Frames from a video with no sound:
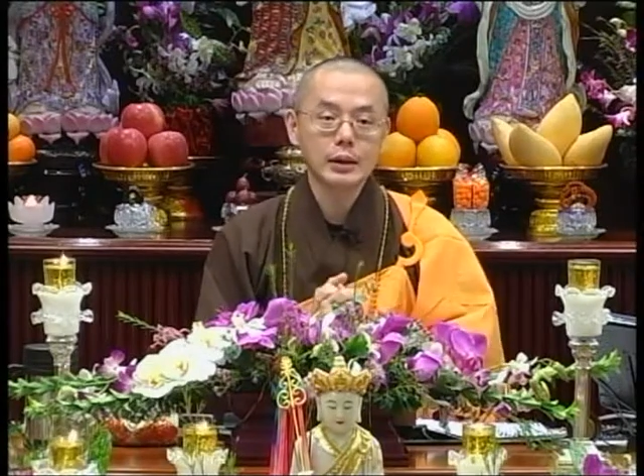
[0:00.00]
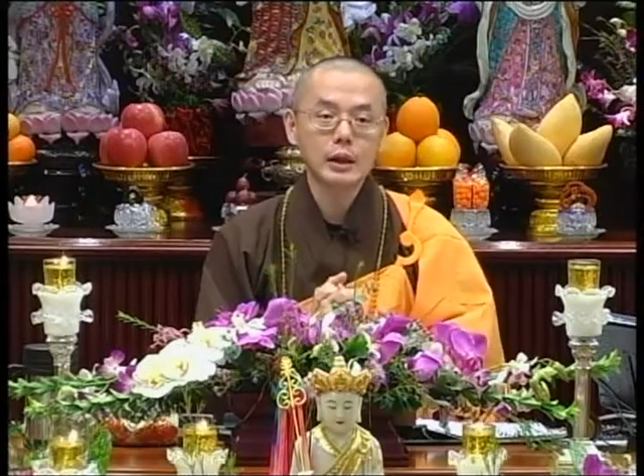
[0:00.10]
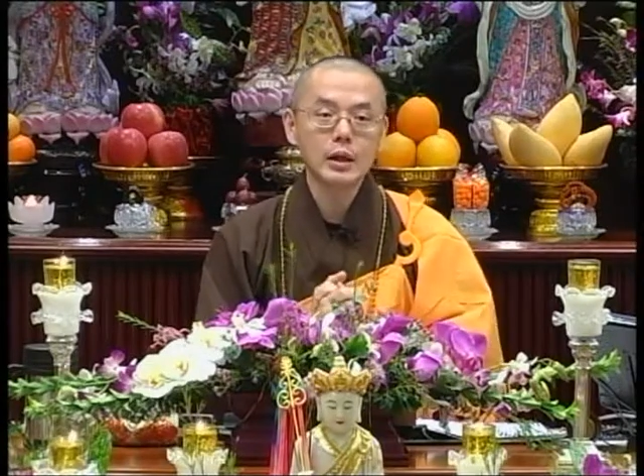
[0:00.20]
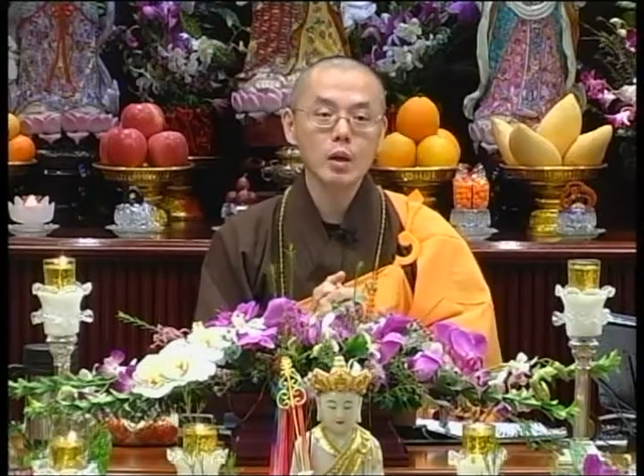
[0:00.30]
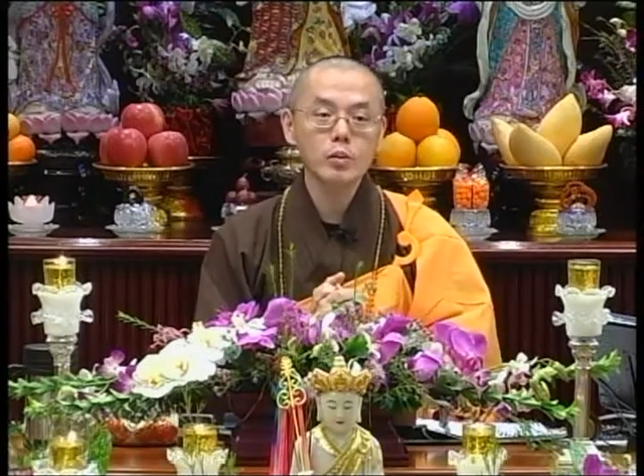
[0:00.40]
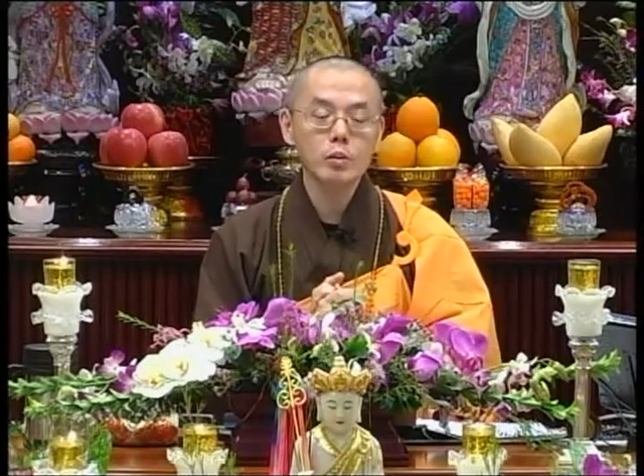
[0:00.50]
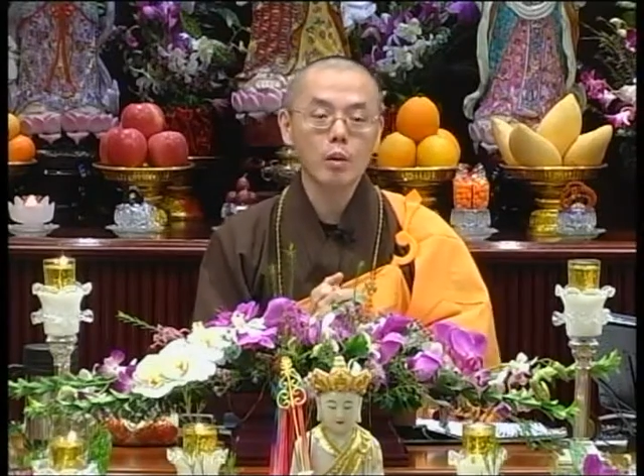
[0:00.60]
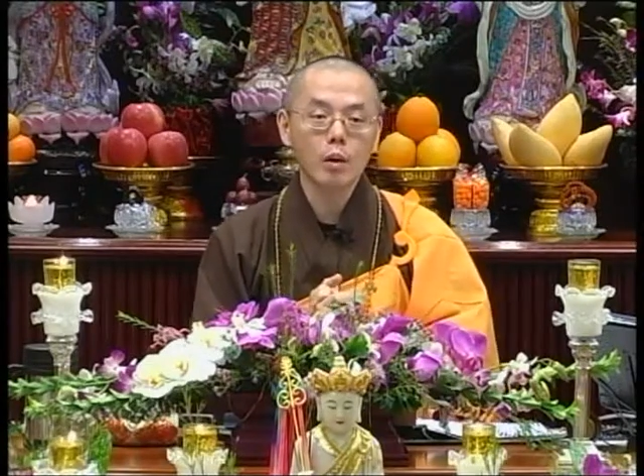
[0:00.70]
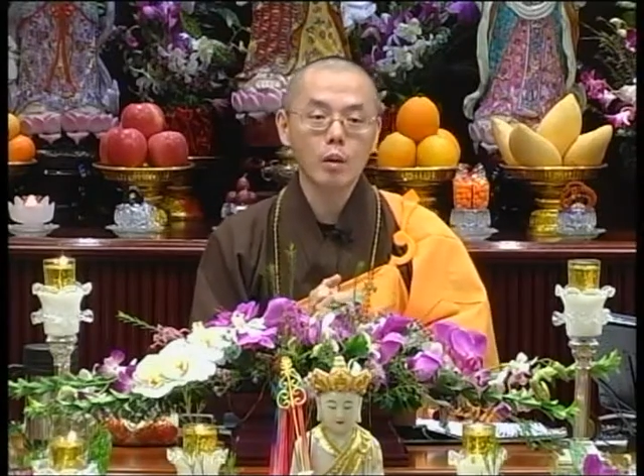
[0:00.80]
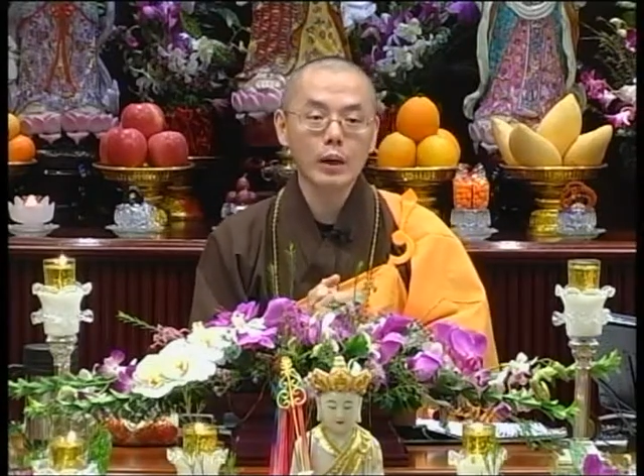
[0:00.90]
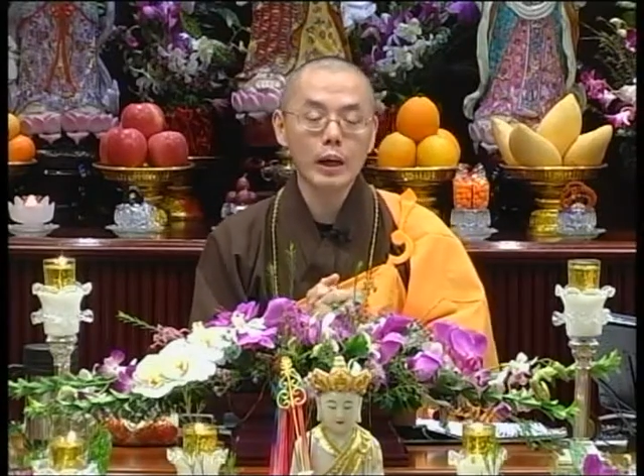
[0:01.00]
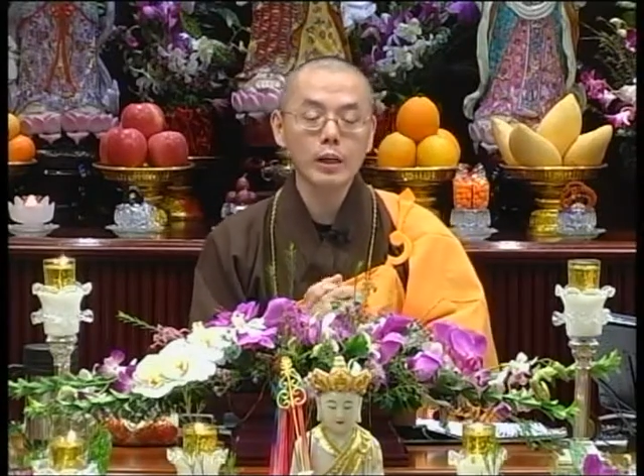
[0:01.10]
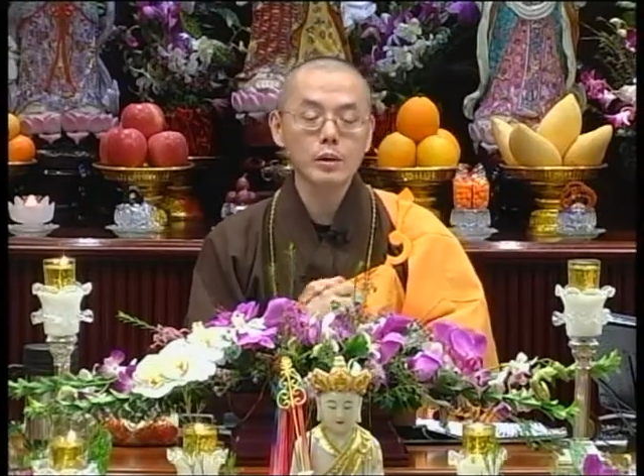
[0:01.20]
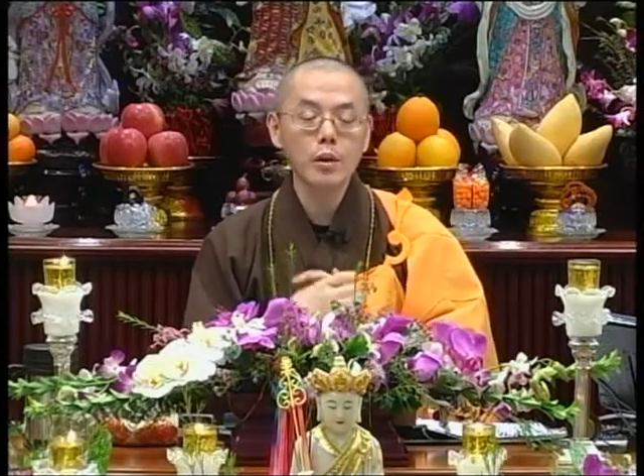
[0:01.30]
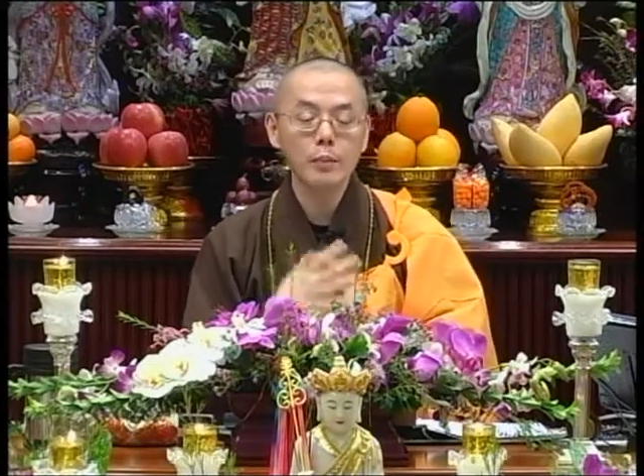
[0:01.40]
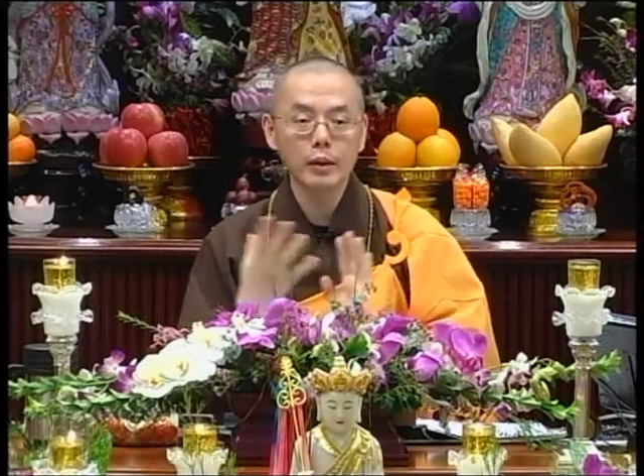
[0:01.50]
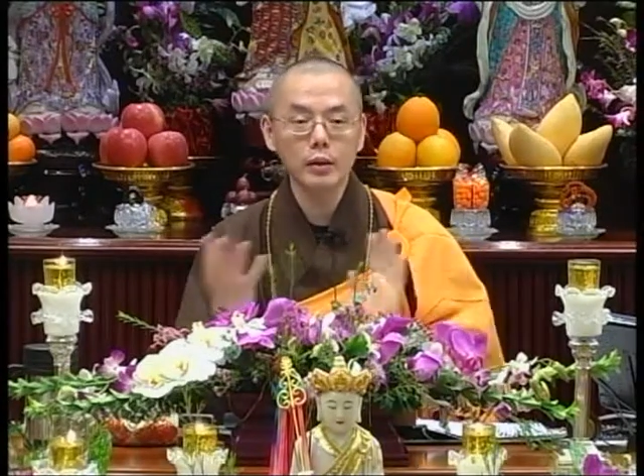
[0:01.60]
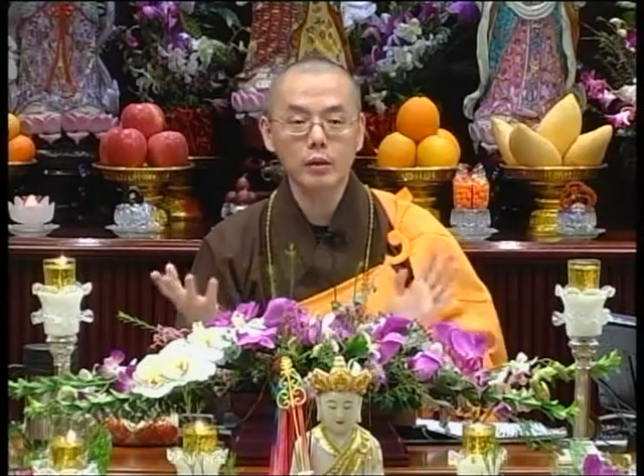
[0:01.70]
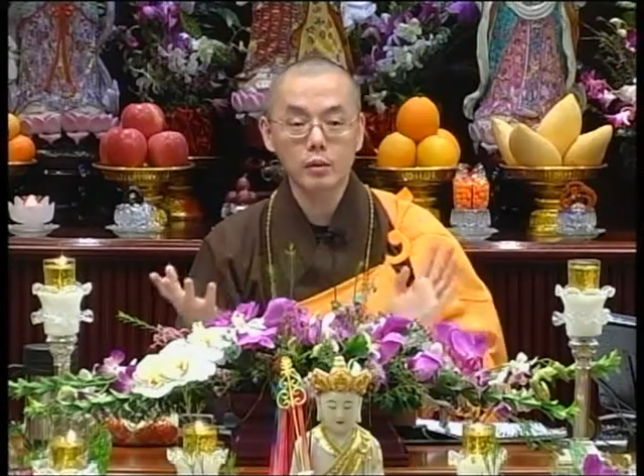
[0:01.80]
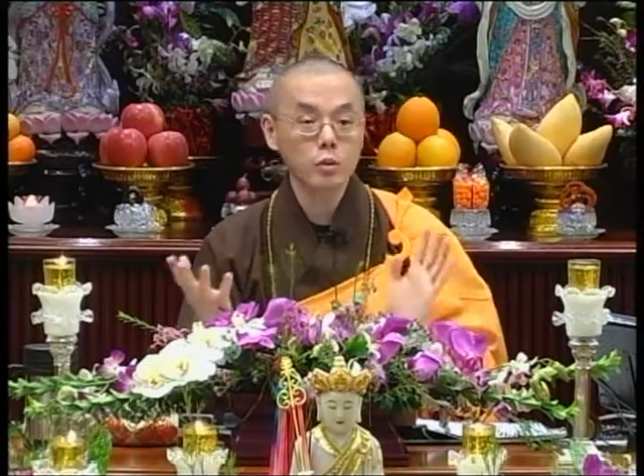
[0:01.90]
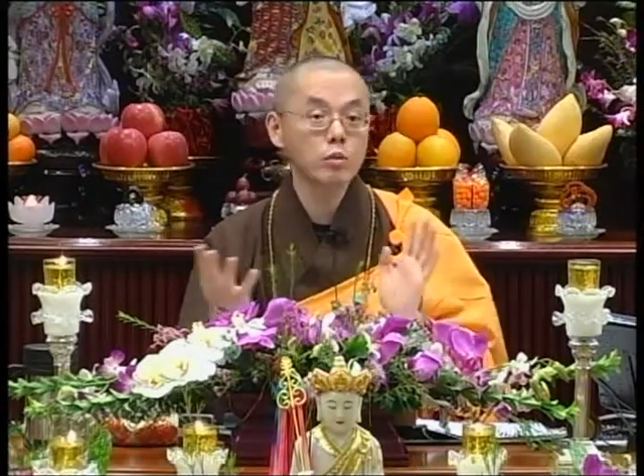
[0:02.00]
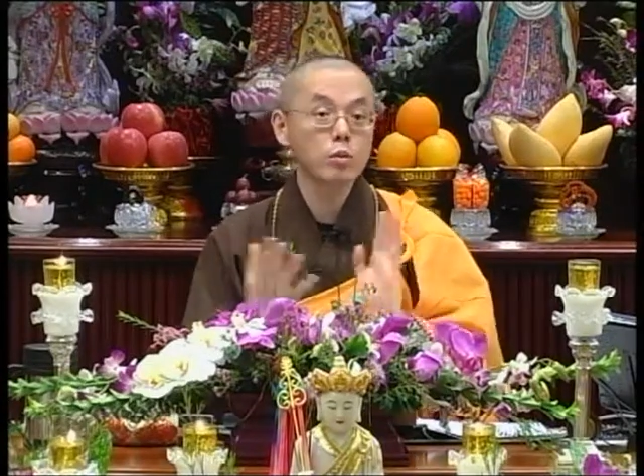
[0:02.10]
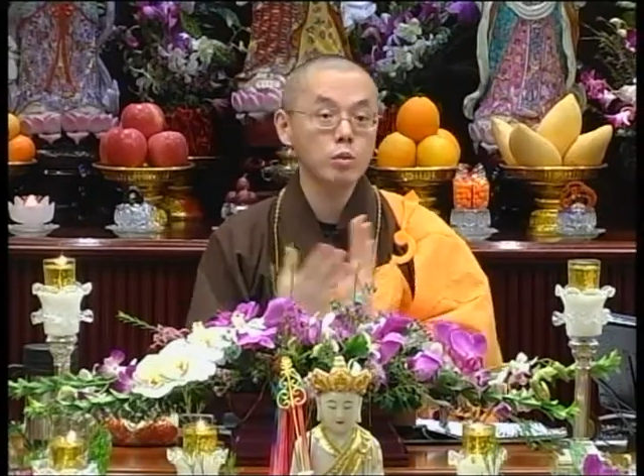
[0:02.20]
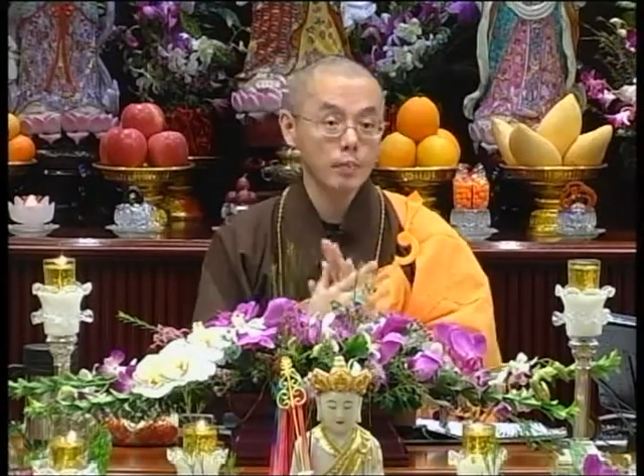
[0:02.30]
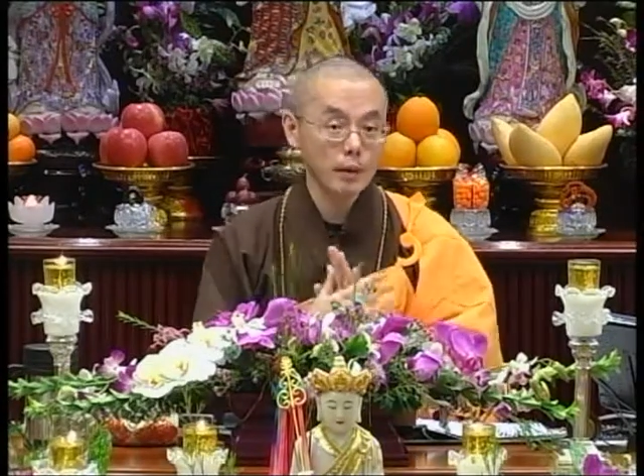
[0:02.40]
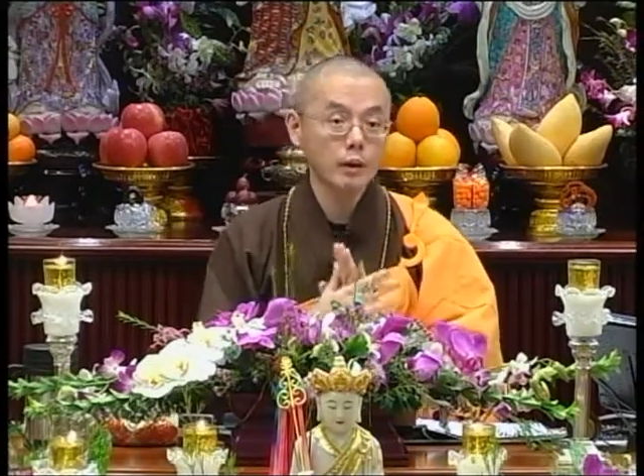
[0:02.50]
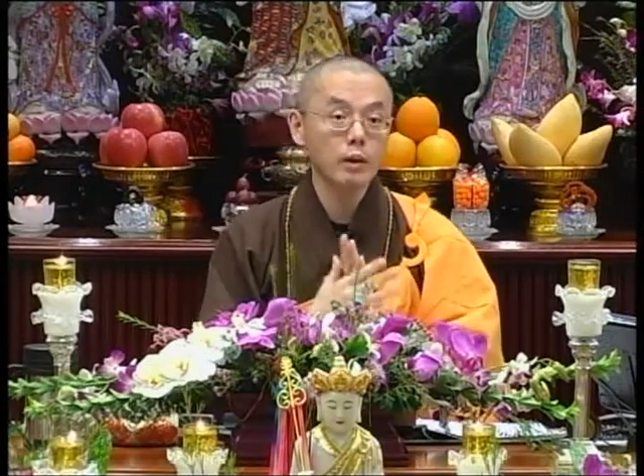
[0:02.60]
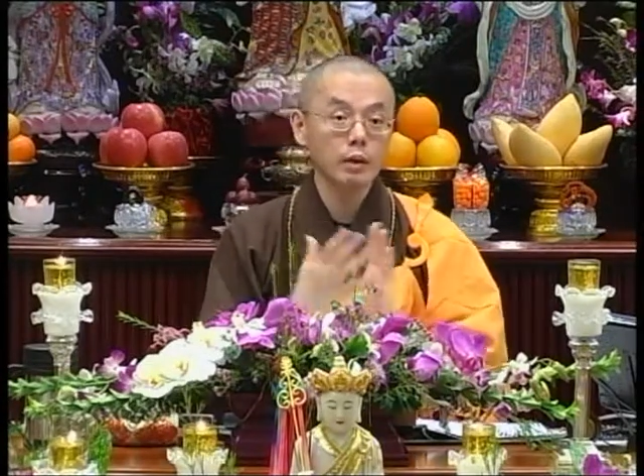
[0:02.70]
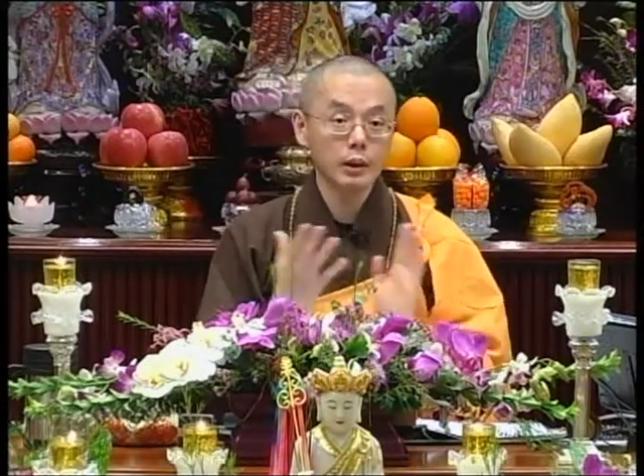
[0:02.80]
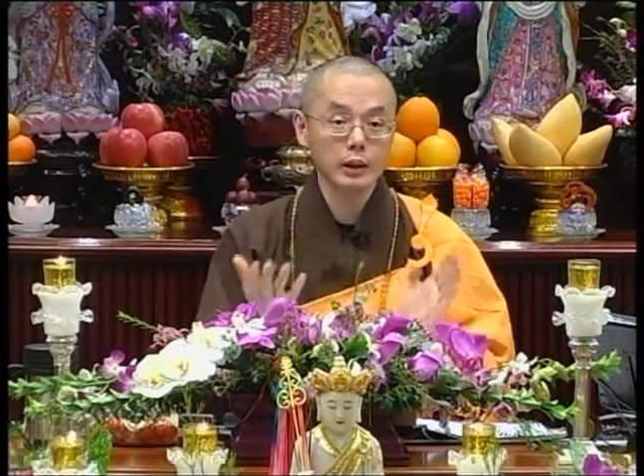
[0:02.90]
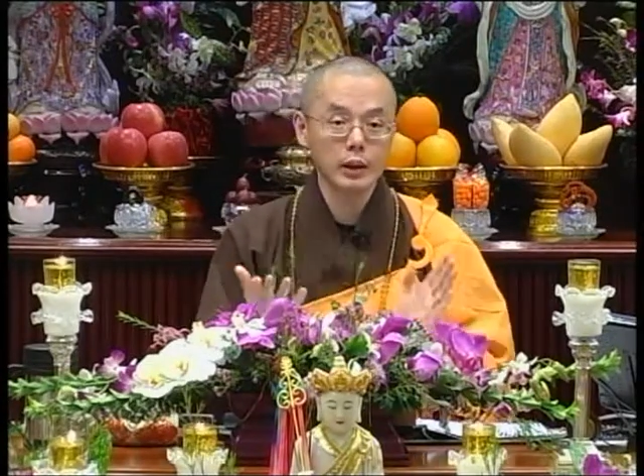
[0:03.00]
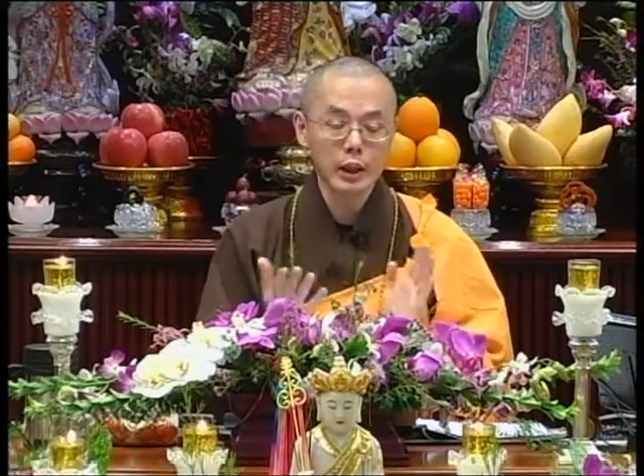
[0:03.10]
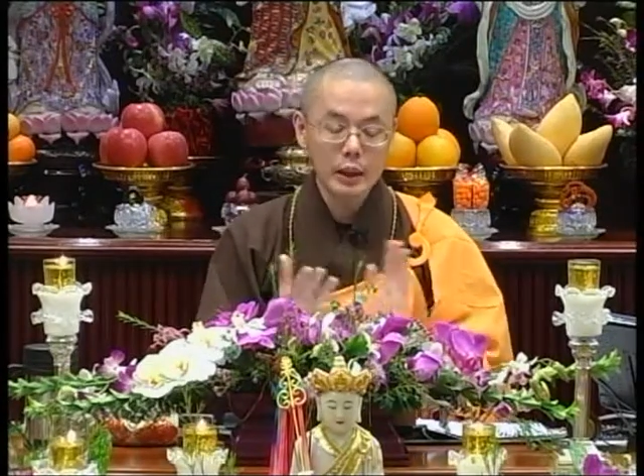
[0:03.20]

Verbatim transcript: 他告诉我，我刚刚做朋友的时候就是做朋友而已。